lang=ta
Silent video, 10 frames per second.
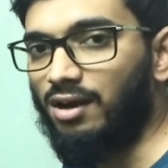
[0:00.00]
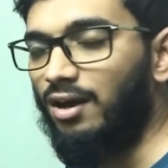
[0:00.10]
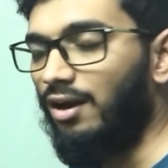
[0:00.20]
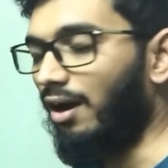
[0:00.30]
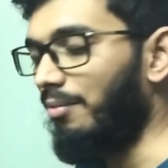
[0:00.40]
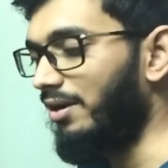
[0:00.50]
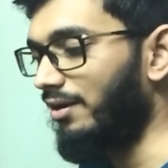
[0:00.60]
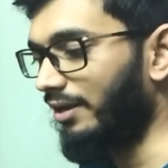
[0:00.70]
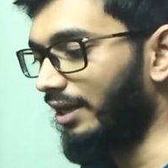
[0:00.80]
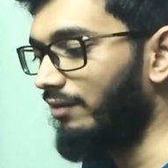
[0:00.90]
அப்படின்ற
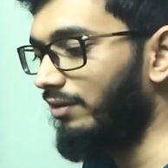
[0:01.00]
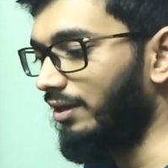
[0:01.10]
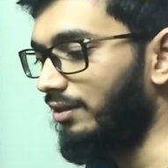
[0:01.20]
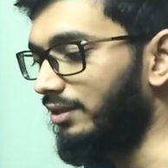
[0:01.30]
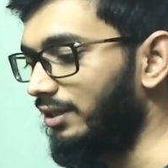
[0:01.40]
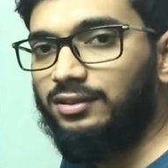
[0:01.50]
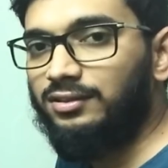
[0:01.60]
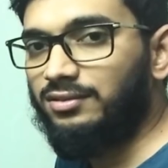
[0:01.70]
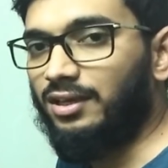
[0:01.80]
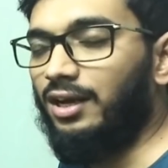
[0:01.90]
கேள்வி எழுது
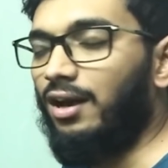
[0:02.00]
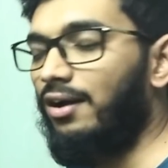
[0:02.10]
சரி லாங்